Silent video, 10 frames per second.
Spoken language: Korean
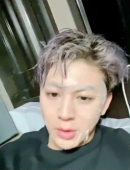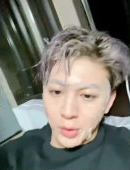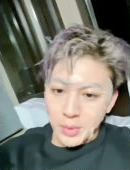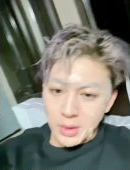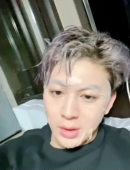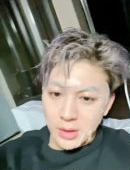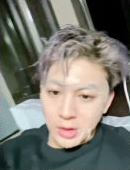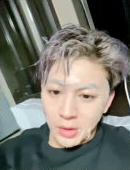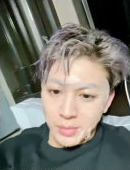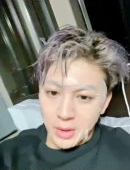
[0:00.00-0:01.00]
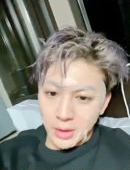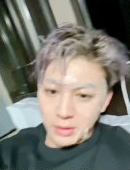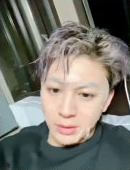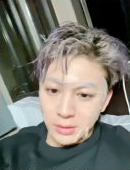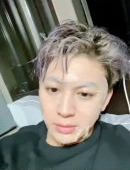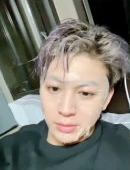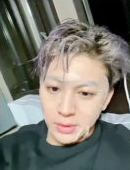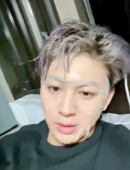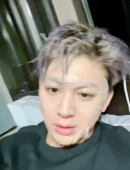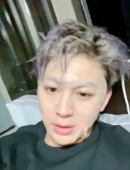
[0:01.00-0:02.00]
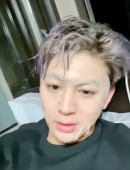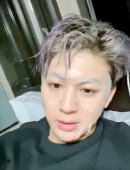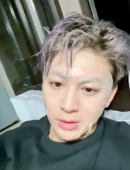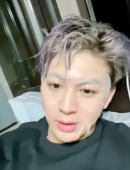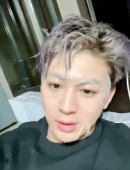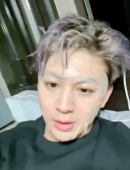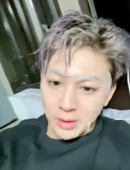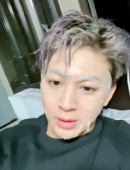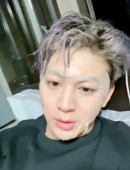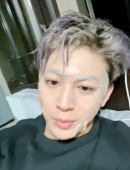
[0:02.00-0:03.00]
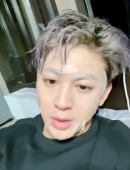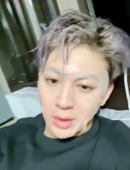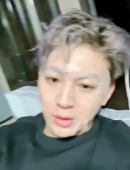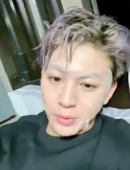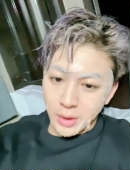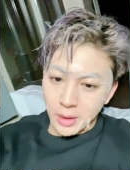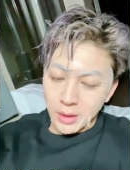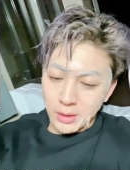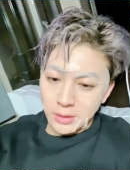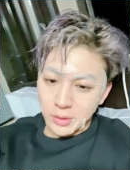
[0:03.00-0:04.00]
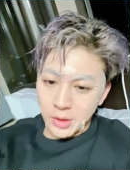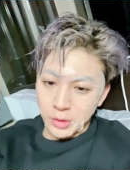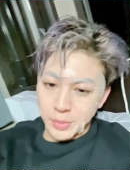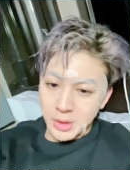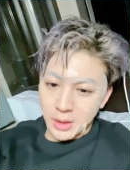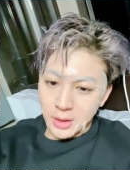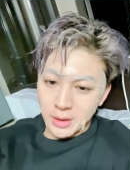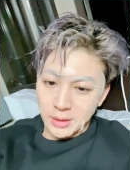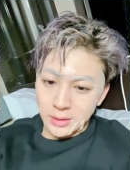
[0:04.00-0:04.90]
쇼민이 시험이래요 다들 쇼민이를 위해 응원해 주십시다